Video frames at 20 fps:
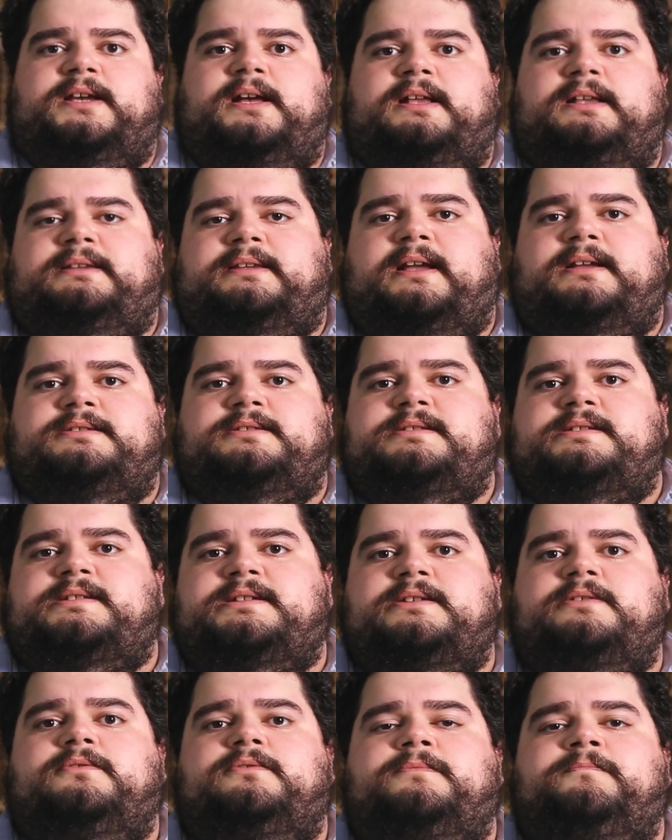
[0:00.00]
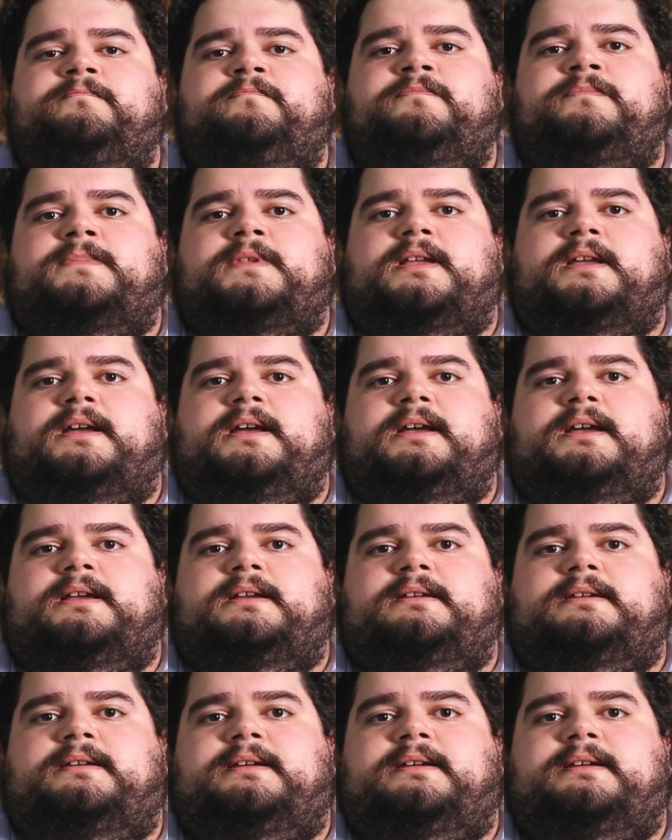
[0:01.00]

A tradição é,